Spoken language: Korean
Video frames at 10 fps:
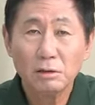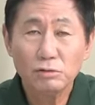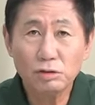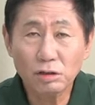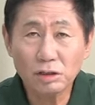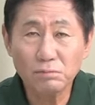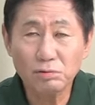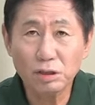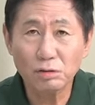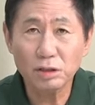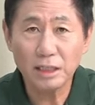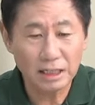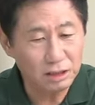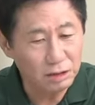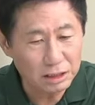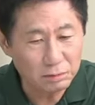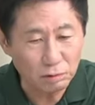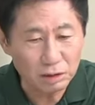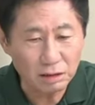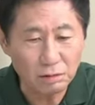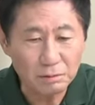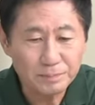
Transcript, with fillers: 윤석열 무서워서 얘기도 하지도 못하고